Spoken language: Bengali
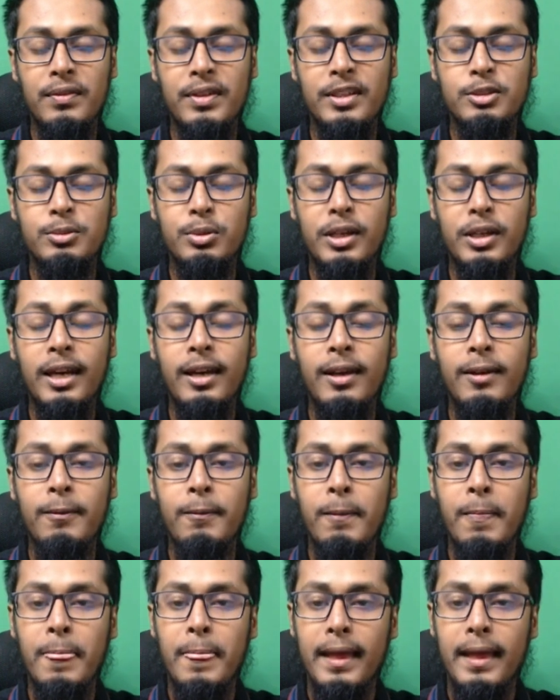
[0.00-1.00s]
আমরা ফেসবুকে
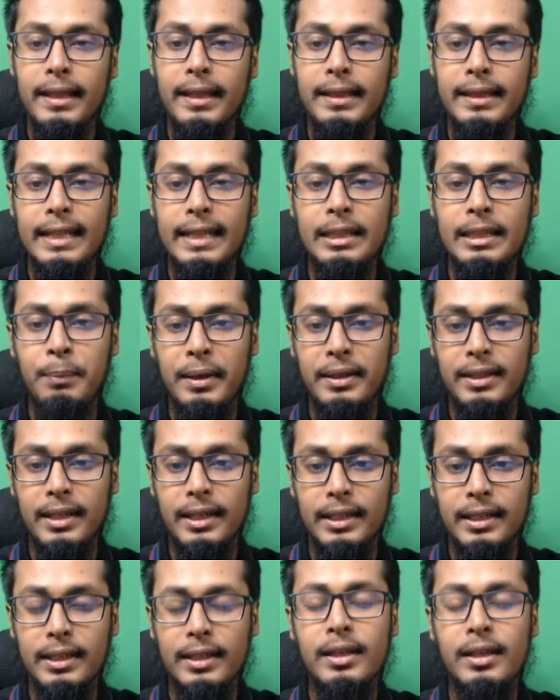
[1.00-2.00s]
দেখতে পেয়ে
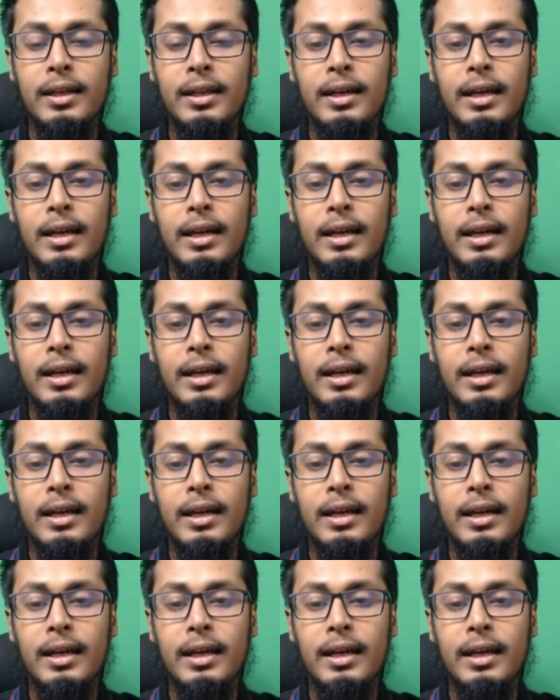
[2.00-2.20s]
থাকি